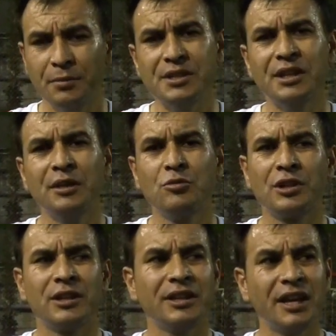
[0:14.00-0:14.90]
Biz de iyi
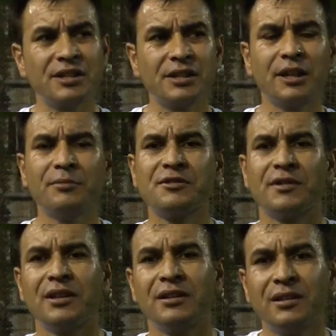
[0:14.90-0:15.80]
mücadele ettik. Eksiklerimiz
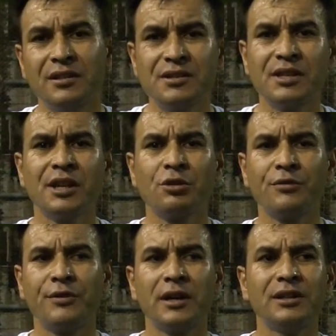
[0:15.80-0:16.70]
var. Ziya
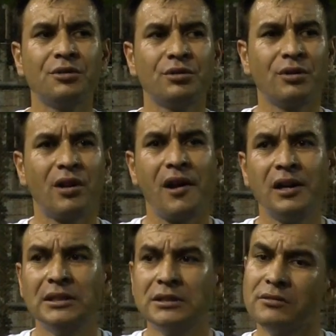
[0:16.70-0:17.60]
yok, Fatih yok.
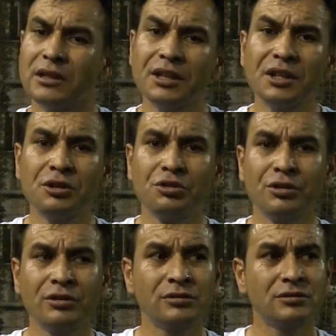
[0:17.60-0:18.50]
Valla iyi
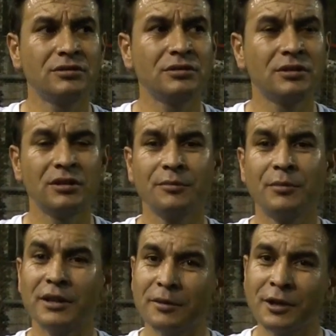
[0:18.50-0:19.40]
gidiyor. Ee,
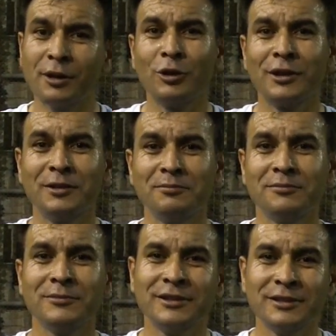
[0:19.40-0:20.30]
ben de bayağı gol attım.
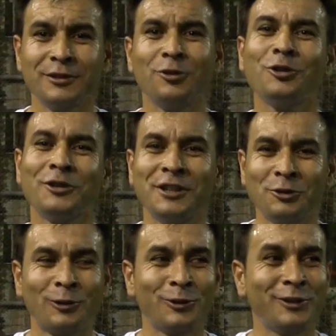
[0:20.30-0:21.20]
Ee, oyunda da iyi
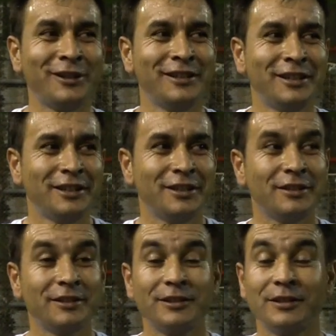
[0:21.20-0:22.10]
oldu.
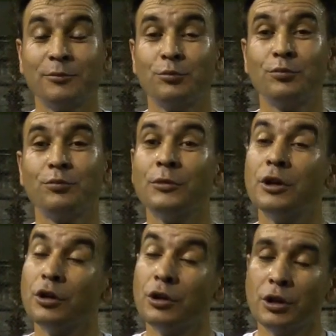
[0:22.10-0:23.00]
Ee, Zirve
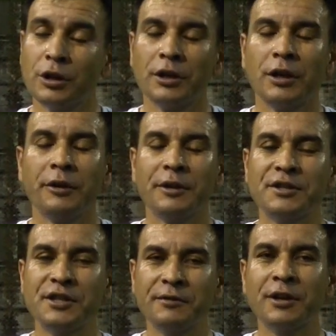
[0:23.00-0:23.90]
bayağı bir karıştı aslında evet,
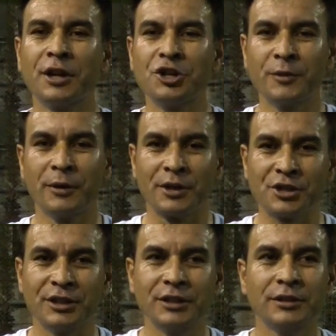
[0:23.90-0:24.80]
zirve yani. karışmaya
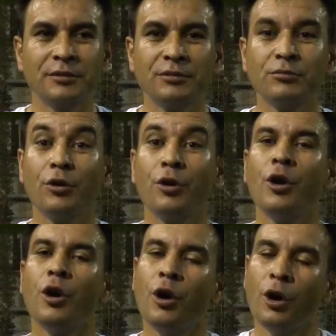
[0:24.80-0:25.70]
başladı. Birincilik
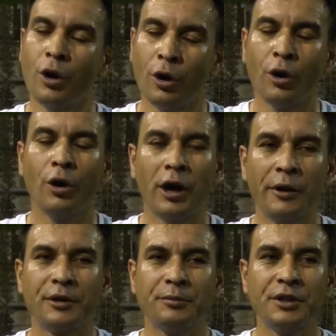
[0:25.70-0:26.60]
haricinde bayağı bir mücadele var.
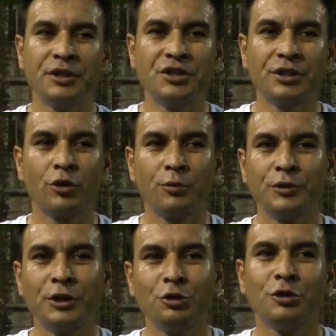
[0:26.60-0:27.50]
Evet birinci
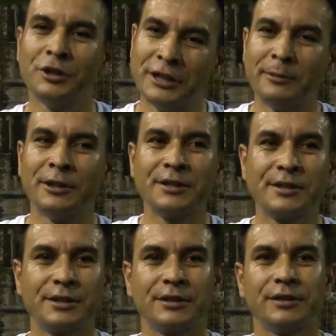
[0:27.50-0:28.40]
koptu gidiyor
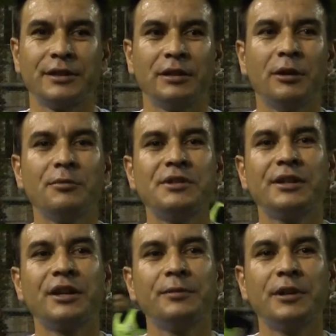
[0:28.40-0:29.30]
diyebiliriz. Ee, ama biz
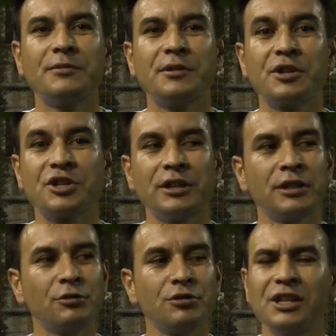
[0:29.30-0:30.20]
de rakiplerimize başarılar
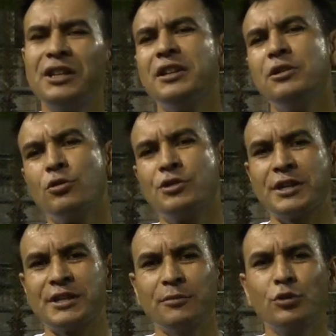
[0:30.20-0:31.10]
diliyoruz. İlk yedi
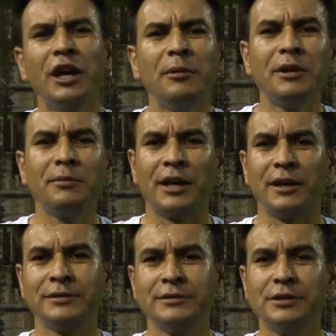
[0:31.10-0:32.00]
olacağız ya. Buna eminim yani.
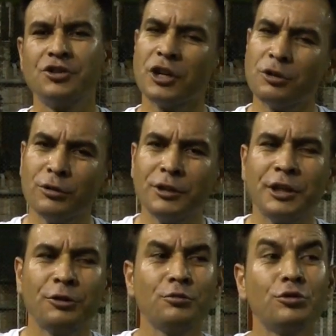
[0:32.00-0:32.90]
Canı gölden
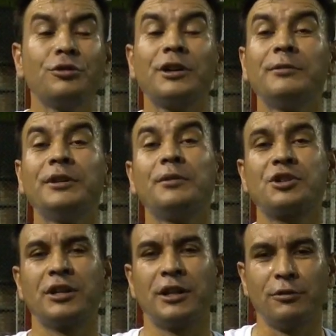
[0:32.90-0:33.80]
inanıyorum. Bütün rakiplere de
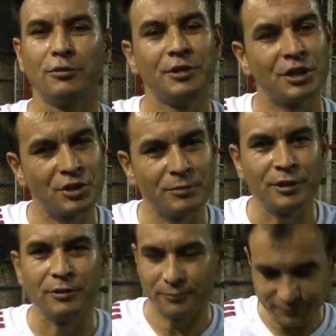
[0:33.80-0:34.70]
başarılar diliyorum. Teşekkürler,
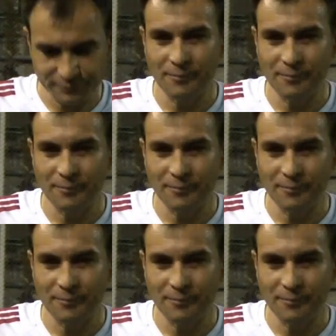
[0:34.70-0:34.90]
tebrikler.